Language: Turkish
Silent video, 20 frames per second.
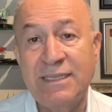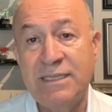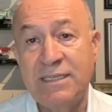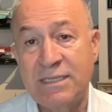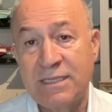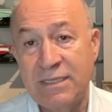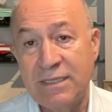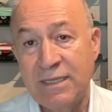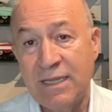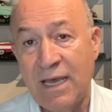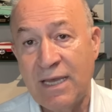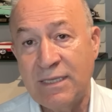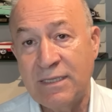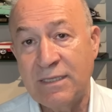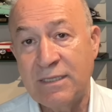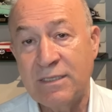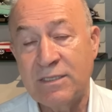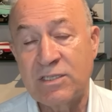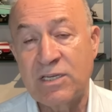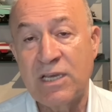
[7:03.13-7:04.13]
içinden
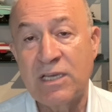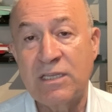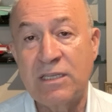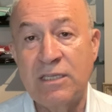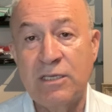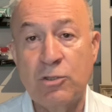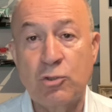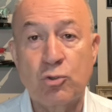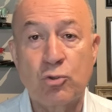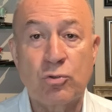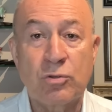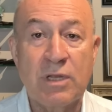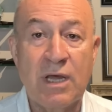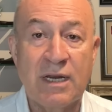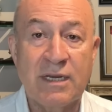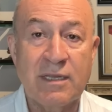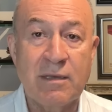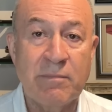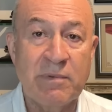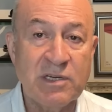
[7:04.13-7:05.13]
çektiği
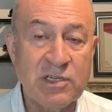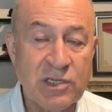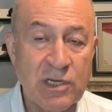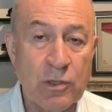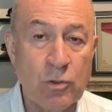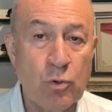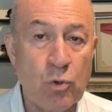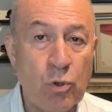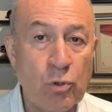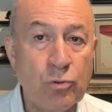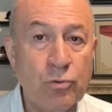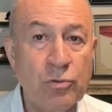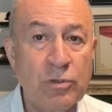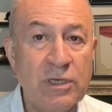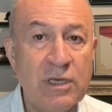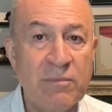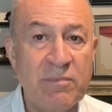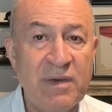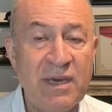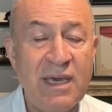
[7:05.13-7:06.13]
şutlarda başarılı olduğu
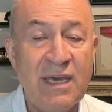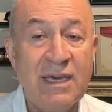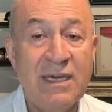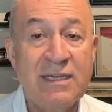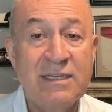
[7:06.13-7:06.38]
gibi